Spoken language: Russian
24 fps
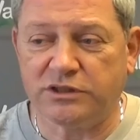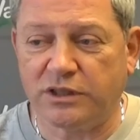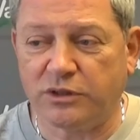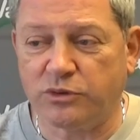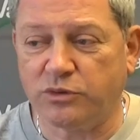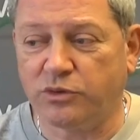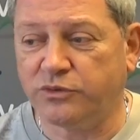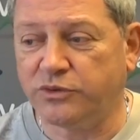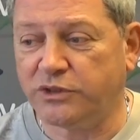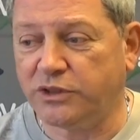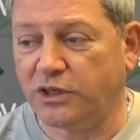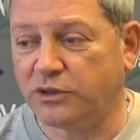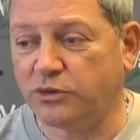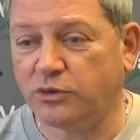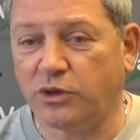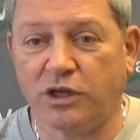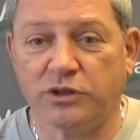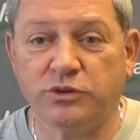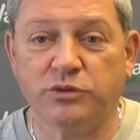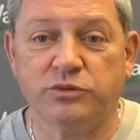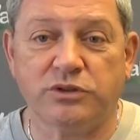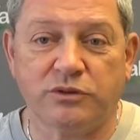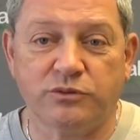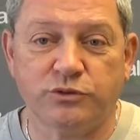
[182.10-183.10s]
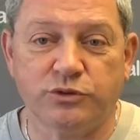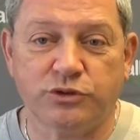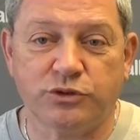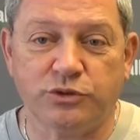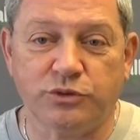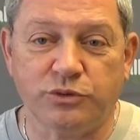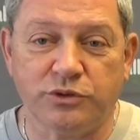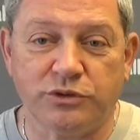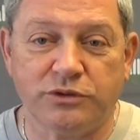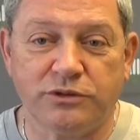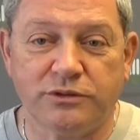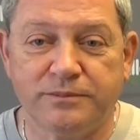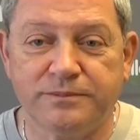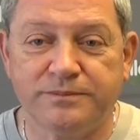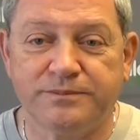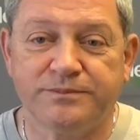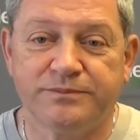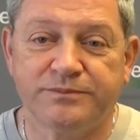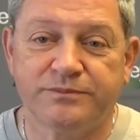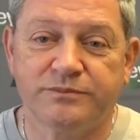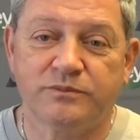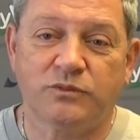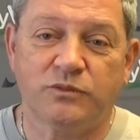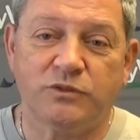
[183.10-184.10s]
здоровье, оно, оно того стоит.
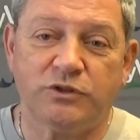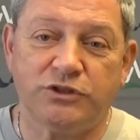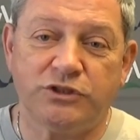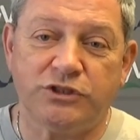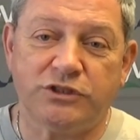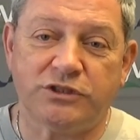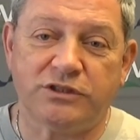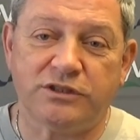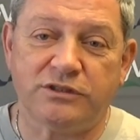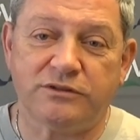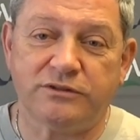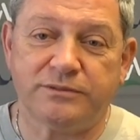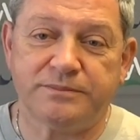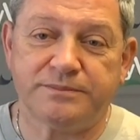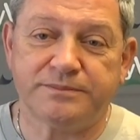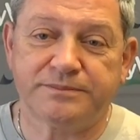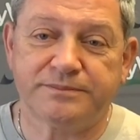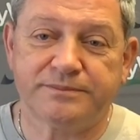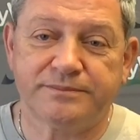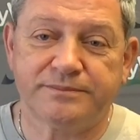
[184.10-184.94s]
Счастливо.